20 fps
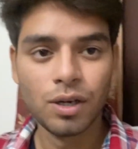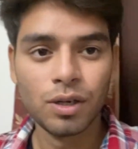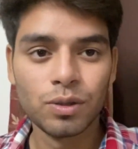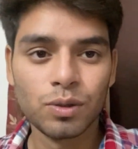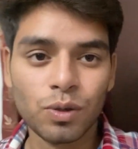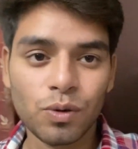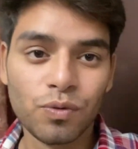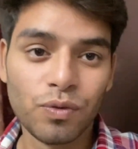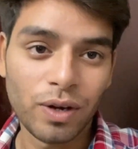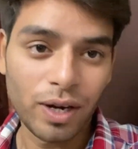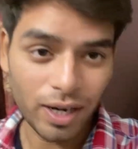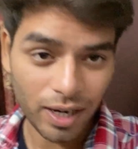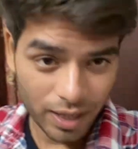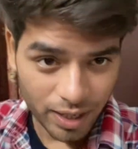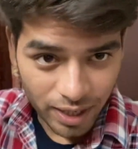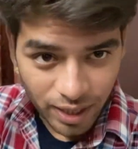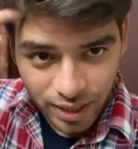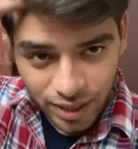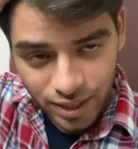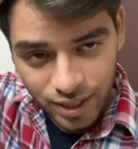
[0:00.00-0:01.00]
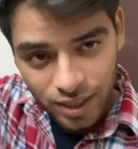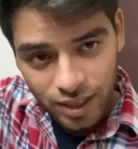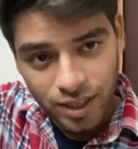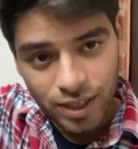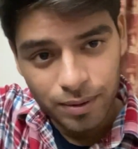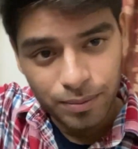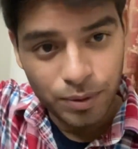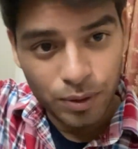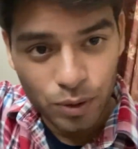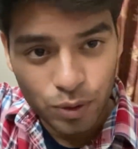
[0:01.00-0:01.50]
तो फिलहाल खाने के
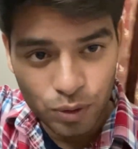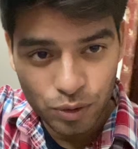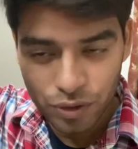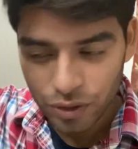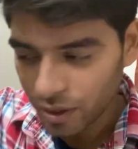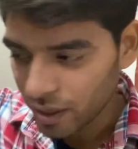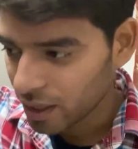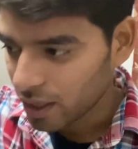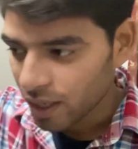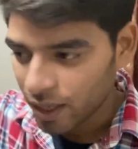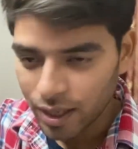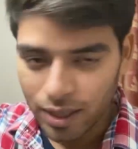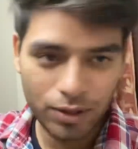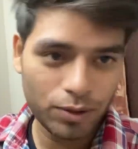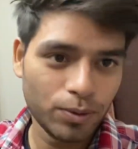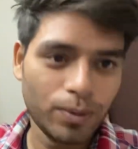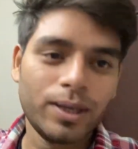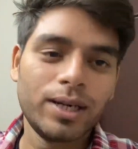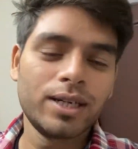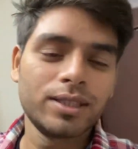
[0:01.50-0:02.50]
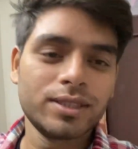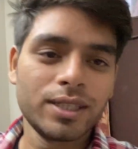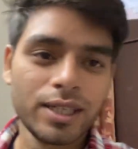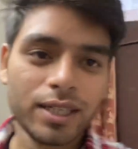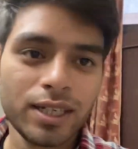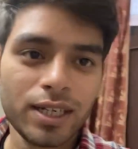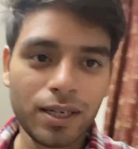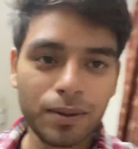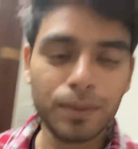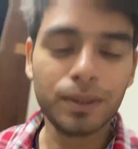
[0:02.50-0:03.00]
लिए अभी कुछ नहीं खाया दोबारा
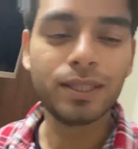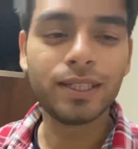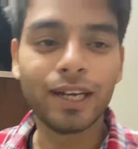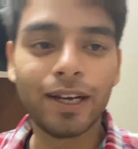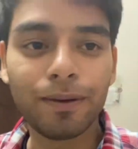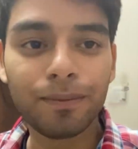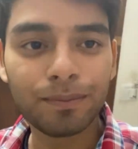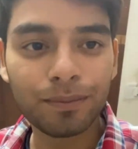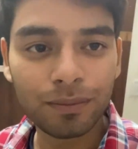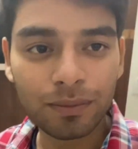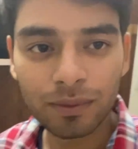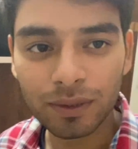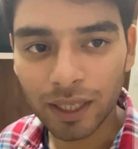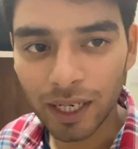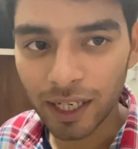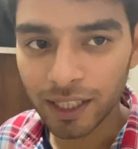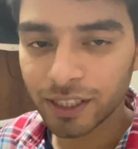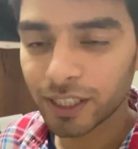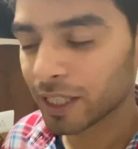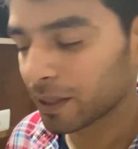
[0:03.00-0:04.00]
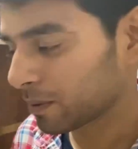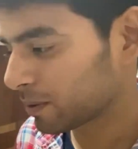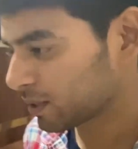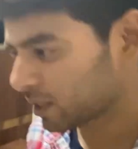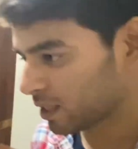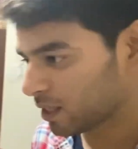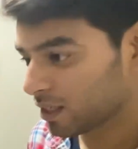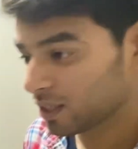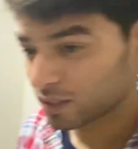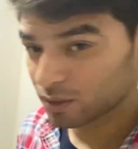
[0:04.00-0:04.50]
जाएंगे अभी टाइम साढ़े छः हो
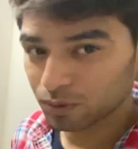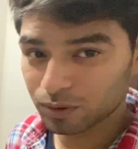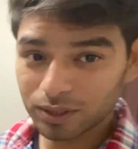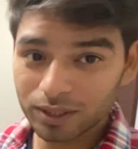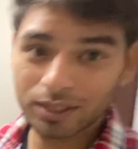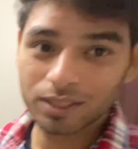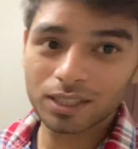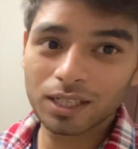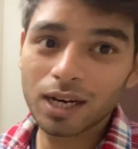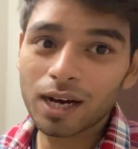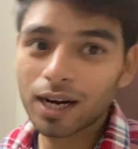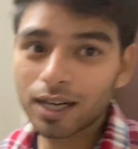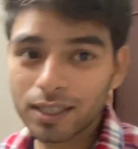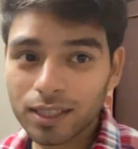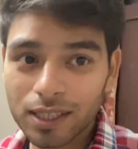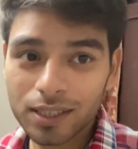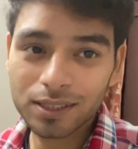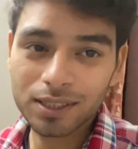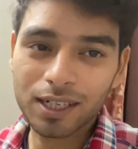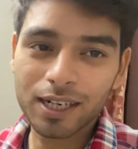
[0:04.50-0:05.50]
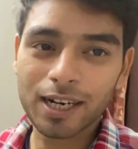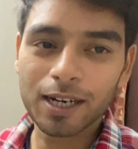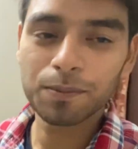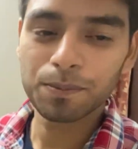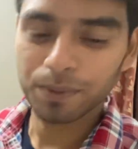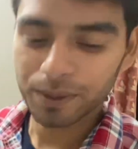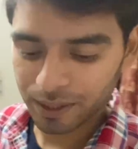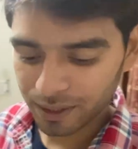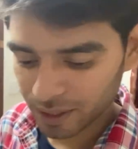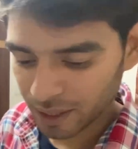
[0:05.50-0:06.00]
जाए तो सीधे आठ या साढ़े
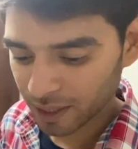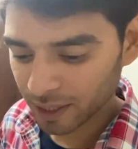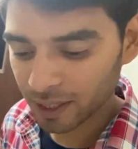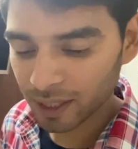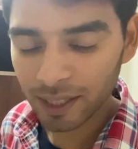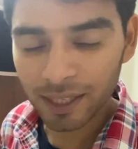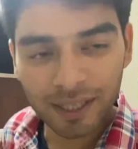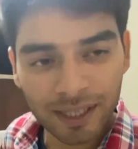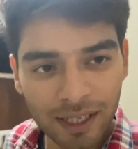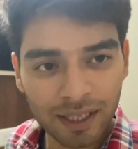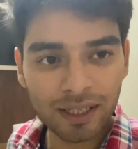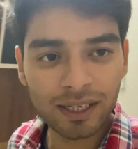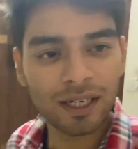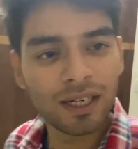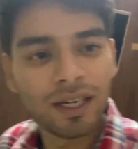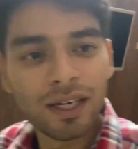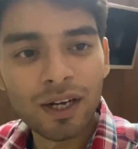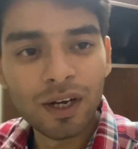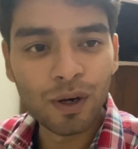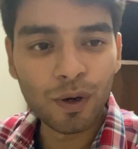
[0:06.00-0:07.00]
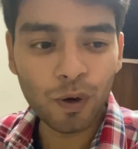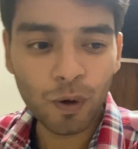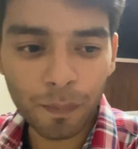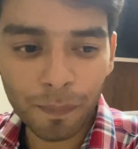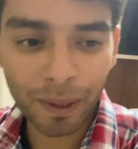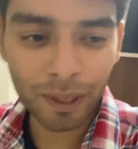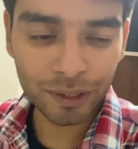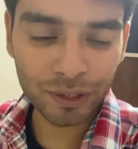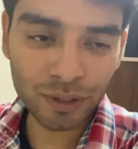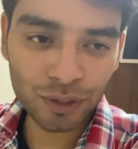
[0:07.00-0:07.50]
आठ पर ही जाएंगे खाने के लिए
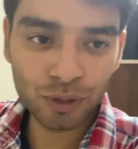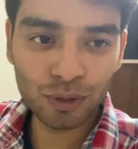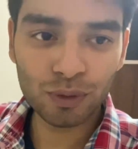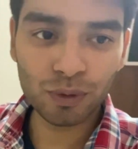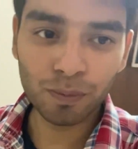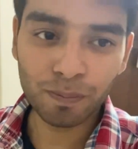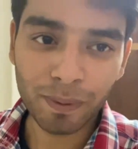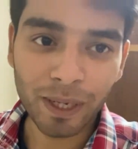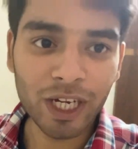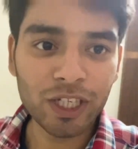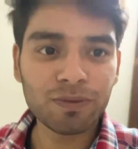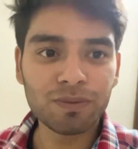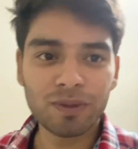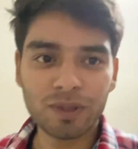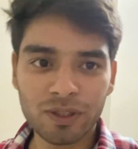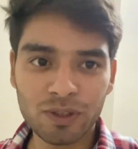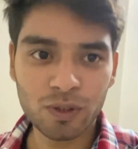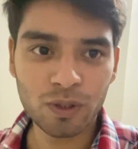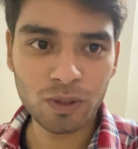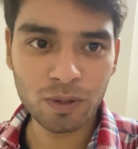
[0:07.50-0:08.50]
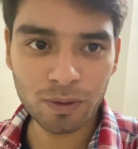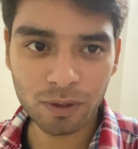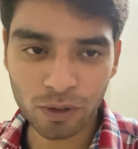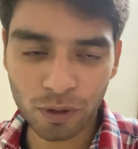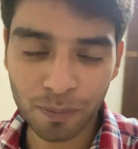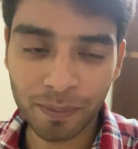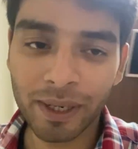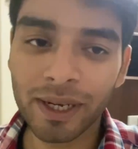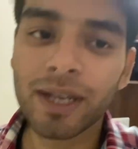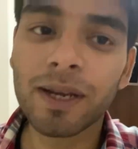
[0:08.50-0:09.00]
और बाकी जो पास में जो
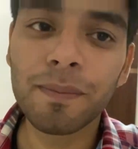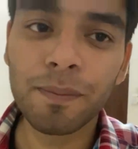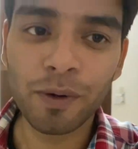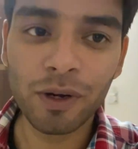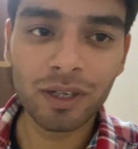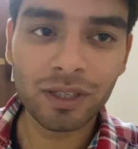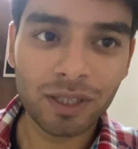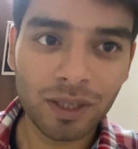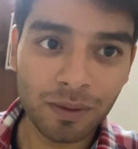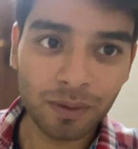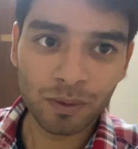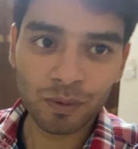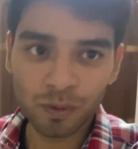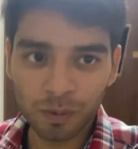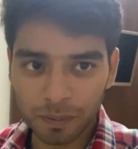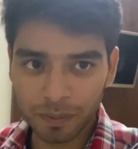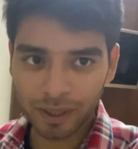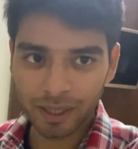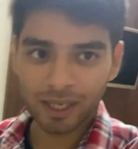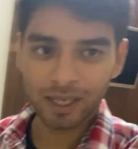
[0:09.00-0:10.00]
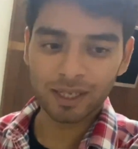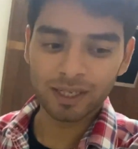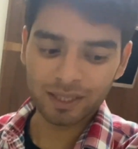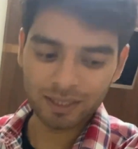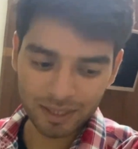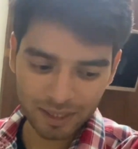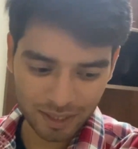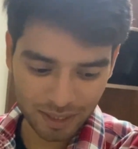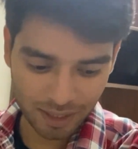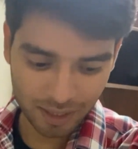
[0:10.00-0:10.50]
घूमने के पॉइंट थे वो घूम कर आ
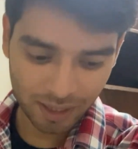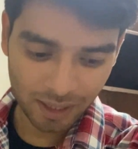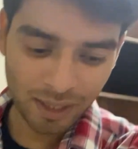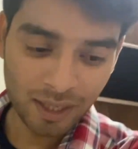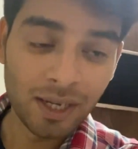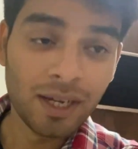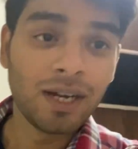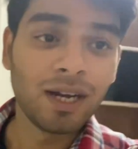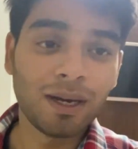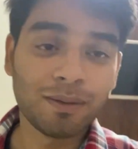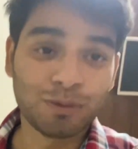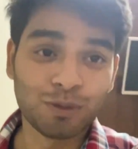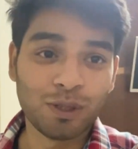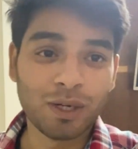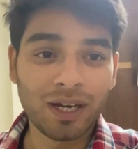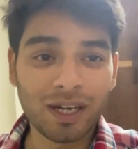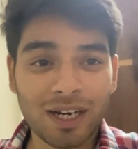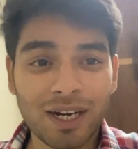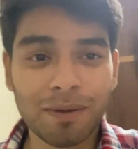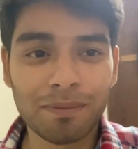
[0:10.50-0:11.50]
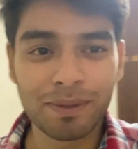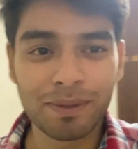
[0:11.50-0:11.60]
गए हैं अब थोड़ा आराम